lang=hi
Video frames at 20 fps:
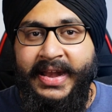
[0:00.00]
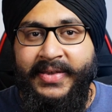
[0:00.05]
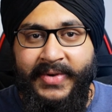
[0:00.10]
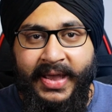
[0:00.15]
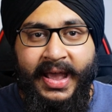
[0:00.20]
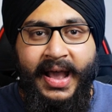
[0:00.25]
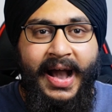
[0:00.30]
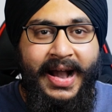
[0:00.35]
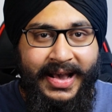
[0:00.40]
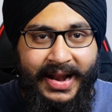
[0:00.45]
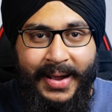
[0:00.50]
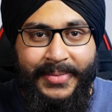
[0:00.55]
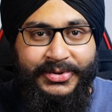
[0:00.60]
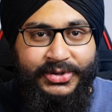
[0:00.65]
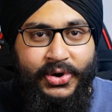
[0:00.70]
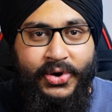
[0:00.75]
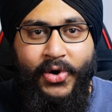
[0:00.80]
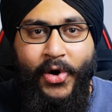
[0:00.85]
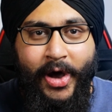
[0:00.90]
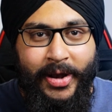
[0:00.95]
एनीवे anyway, अगर आप
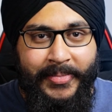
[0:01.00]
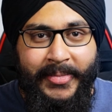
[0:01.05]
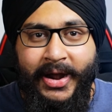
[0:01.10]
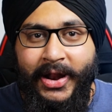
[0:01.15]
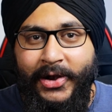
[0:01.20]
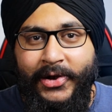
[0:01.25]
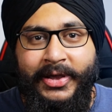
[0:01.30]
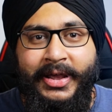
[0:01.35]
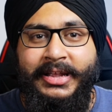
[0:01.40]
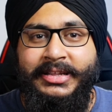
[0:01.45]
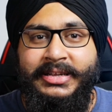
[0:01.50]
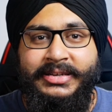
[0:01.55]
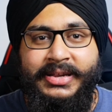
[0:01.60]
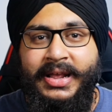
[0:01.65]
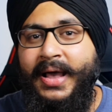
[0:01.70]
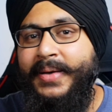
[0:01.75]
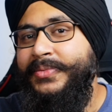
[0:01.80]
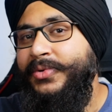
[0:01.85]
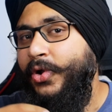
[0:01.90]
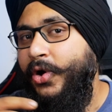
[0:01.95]
इसको कॉन में डालेंगे जैसे
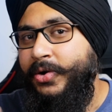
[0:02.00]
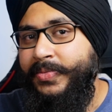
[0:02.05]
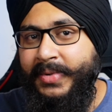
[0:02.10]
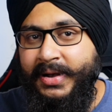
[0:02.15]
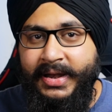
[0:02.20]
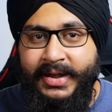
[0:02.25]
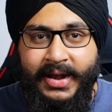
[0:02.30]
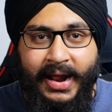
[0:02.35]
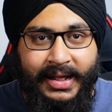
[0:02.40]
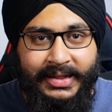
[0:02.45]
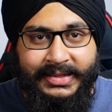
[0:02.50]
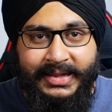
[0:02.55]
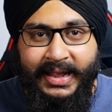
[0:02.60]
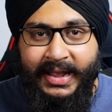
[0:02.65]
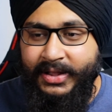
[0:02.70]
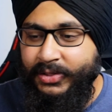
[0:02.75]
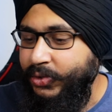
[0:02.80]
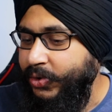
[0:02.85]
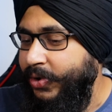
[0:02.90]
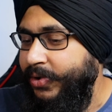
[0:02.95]
आप नॉर्मली डालते
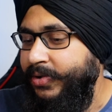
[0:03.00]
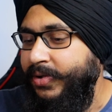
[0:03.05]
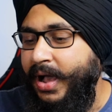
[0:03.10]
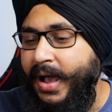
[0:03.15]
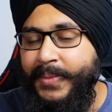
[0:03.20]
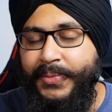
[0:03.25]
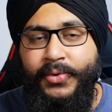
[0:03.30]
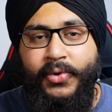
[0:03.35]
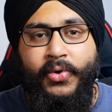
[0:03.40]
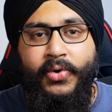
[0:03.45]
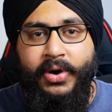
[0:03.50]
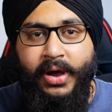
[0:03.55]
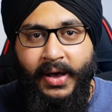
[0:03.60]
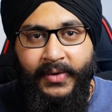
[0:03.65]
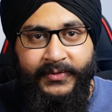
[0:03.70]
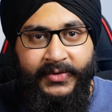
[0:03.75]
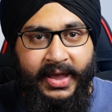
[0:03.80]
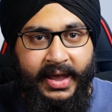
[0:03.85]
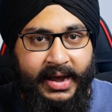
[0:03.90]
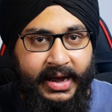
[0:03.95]
हैं तो आपको
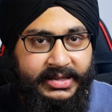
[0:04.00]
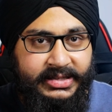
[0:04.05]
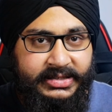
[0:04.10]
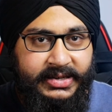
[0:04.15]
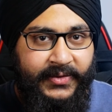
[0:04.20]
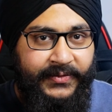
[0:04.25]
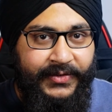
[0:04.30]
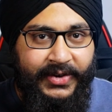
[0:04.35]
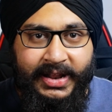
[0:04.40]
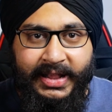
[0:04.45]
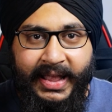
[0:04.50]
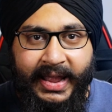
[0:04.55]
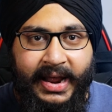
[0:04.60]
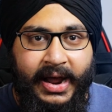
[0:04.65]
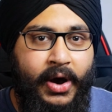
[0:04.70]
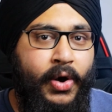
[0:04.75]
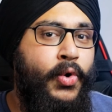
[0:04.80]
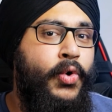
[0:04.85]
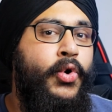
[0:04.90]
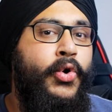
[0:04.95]
काफ़ी एक अच्छा फील
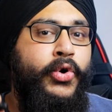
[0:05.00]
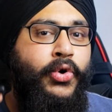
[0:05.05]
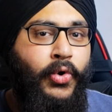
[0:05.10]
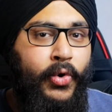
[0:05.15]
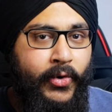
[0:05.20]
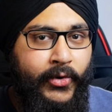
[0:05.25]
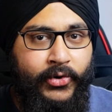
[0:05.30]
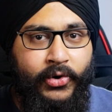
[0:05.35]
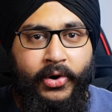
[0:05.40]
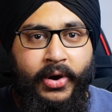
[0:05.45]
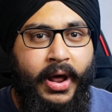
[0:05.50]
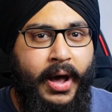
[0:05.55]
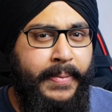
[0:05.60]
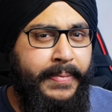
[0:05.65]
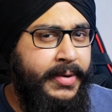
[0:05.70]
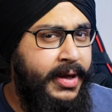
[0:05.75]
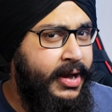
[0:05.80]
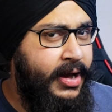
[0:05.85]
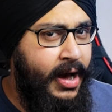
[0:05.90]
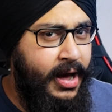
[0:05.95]
देगा और ओवरऑल
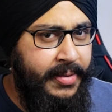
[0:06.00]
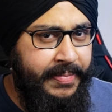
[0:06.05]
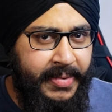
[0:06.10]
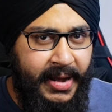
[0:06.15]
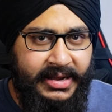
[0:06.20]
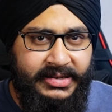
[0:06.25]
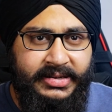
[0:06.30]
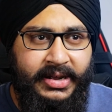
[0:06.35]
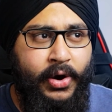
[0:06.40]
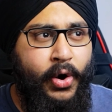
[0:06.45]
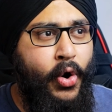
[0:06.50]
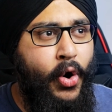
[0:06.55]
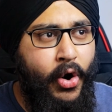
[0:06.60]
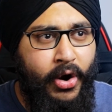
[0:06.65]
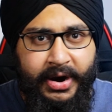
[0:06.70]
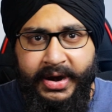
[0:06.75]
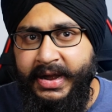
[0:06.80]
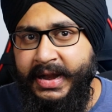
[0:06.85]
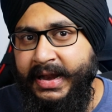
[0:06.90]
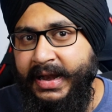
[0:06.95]
आपके कान पे ऐसे
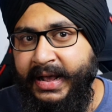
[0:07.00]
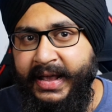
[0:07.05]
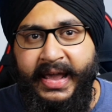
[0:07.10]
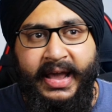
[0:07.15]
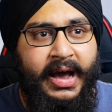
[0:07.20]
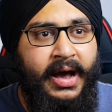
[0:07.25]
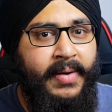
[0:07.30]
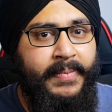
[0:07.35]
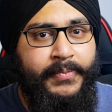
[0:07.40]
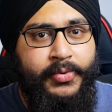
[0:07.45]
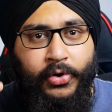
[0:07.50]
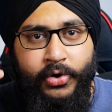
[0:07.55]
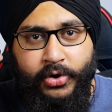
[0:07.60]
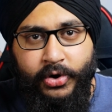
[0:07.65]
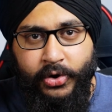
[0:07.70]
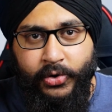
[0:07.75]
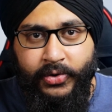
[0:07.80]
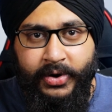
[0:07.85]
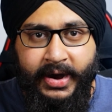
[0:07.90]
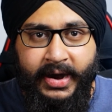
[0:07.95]
ऑड नहीं लगेगा
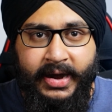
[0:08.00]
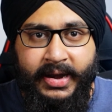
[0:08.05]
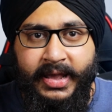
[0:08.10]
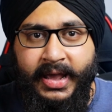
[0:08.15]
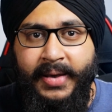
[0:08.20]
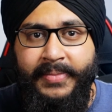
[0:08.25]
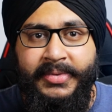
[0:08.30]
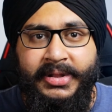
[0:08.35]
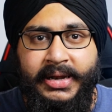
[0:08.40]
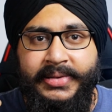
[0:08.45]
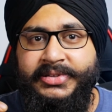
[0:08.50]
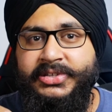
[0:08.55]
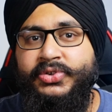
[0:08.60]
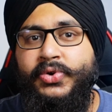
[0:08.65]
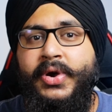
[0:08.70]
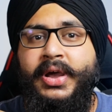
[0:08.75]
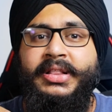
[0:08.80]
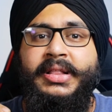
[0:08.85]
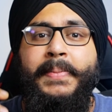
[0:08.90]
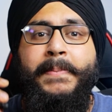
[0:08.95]
प्रोट्यूडेड या मतलब
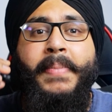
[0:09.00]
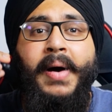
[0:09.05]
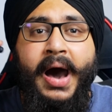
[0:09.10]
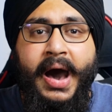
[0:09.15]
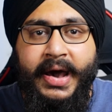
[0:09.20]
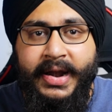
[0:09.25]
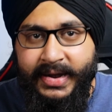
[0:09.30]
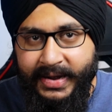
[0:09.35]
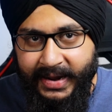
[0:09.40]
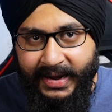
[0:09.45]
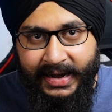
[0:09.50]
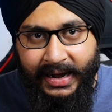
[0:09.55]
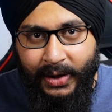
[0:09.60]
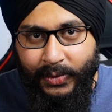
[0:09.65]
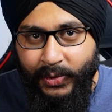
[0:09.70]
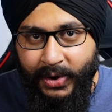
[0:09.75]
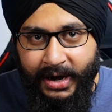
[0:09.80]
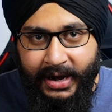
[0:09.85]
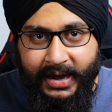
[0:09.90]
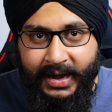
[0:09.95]
जिसको कहते हैं बाहर निकला
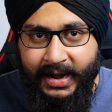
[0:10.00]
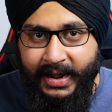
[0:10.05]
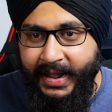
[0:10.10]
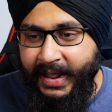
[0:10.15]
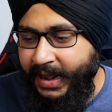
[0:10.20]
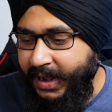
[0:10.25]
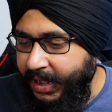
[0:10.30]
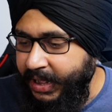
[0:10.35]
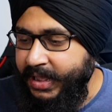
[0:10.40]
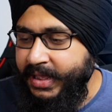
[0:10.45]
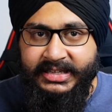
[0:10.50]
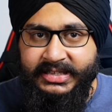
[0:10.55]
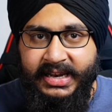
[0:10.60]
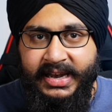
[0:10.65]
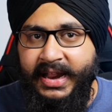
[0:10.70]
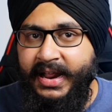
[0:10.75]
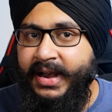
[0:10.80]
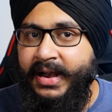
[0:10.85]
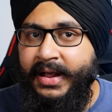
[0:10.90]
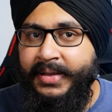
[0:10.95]
हुआ नहीं लगेगा
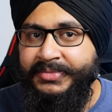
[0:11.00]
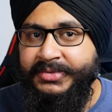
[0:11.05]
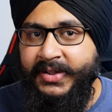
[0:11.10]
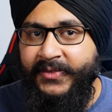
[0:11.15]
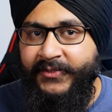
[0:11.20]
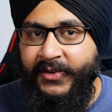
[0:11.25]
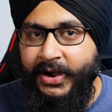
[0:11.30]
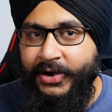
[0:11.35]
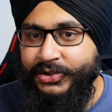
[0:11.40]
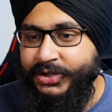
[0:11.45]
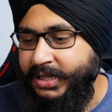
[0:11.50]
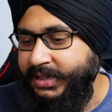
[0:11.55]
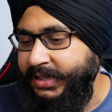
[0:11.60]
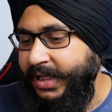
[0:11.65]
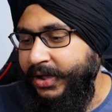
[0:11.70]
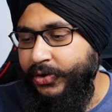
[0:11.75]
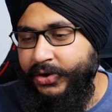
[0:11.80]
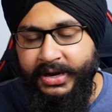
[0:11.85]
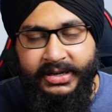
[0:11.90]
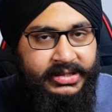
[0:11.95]
इजीली आराम से फिट हो जाता
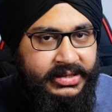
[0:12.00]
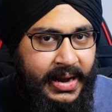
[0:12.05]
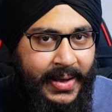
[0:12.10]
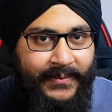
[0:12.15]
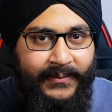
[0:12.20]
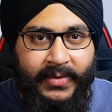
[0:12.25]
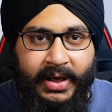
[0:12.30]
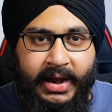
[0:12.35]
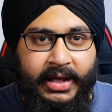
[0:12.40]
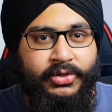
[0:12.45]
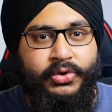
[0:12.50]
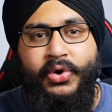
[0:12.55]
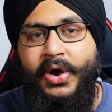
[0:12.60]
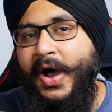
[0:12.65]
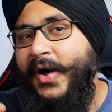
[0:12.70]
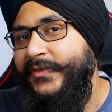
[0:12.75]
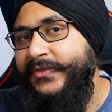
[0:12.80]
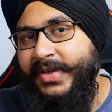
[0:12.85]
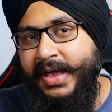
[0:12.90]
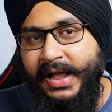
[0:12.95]
है और इस स्टेम वाला तो
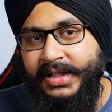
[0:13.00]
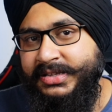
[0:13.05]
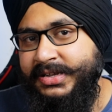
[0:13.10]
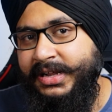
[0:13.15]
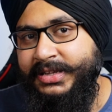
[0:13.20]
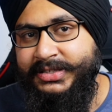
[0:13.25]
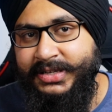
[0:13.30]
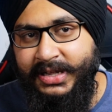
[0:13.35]
काफ़ी आजकल